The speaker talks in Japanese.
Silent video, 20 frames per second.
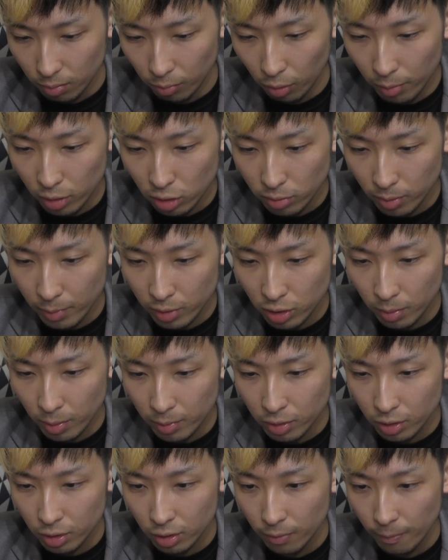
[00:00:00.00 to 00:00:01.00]
ボイメス、ボイメス、
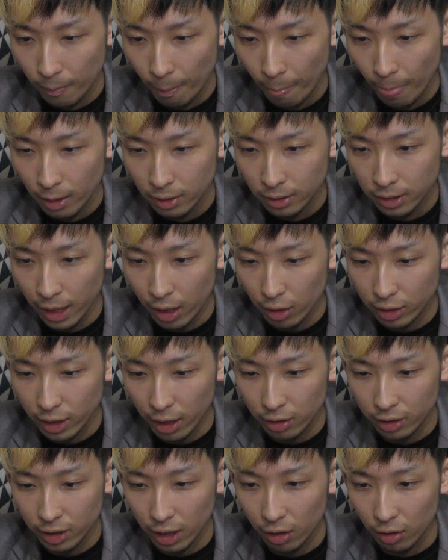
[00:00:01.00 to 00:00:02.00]
ボイメス。下げろ、
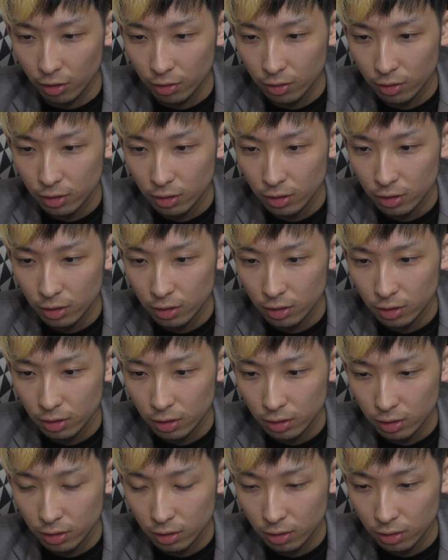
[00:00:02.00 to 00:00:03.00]
下げろ、下げろ。
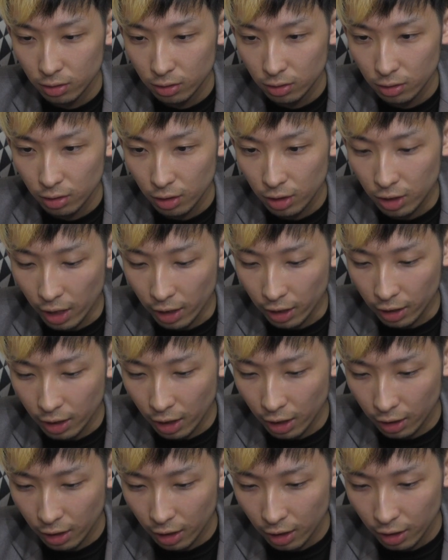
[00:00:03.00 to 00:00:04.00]
来た来
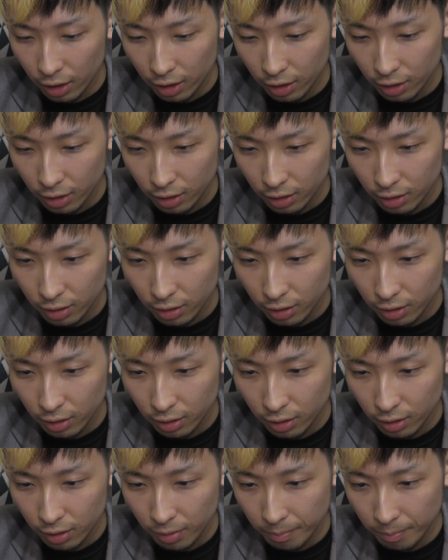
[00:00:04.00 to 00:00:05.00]
た来た
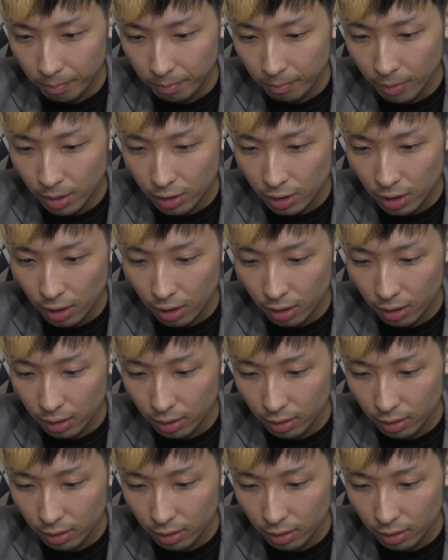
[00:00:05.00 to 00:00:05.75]
マジでや